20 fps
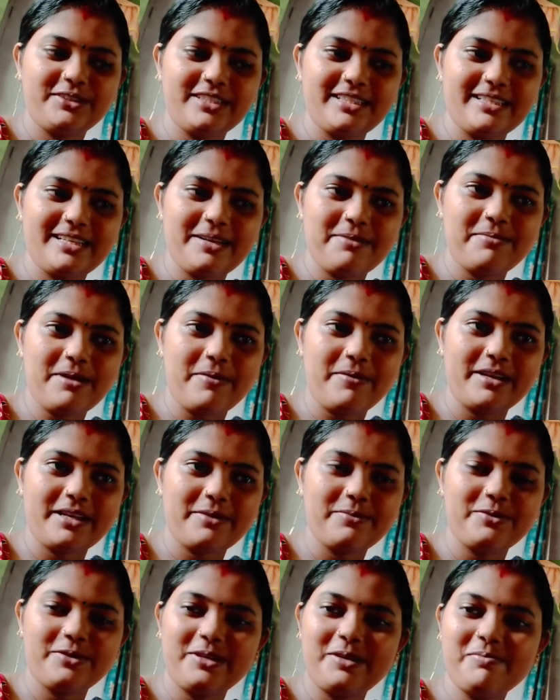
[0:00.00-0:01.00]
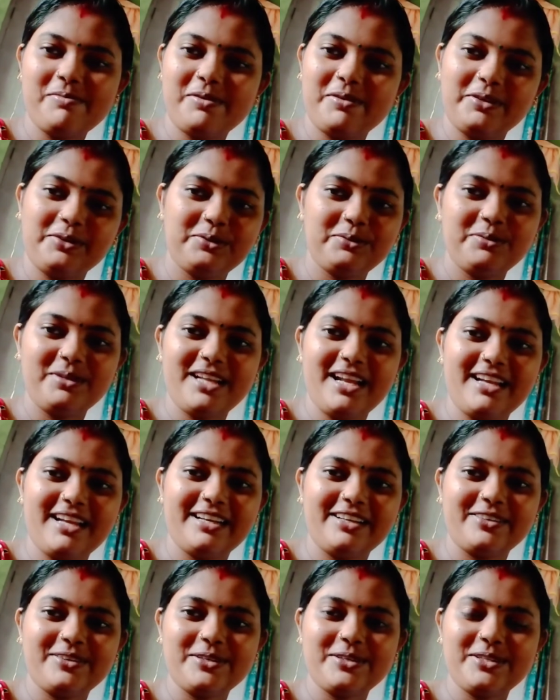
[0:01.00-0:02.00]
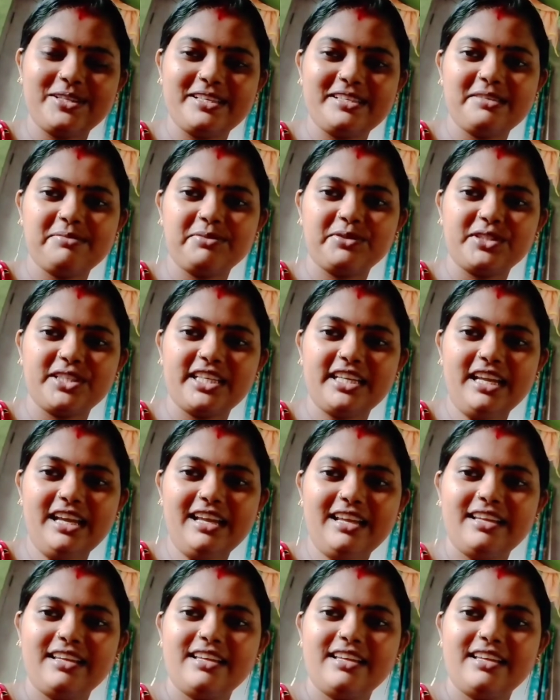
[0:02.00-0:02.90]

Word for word: সেটা বাবাকে বললাম বাবা তুমি রান্না করো দেশি মুরগিটা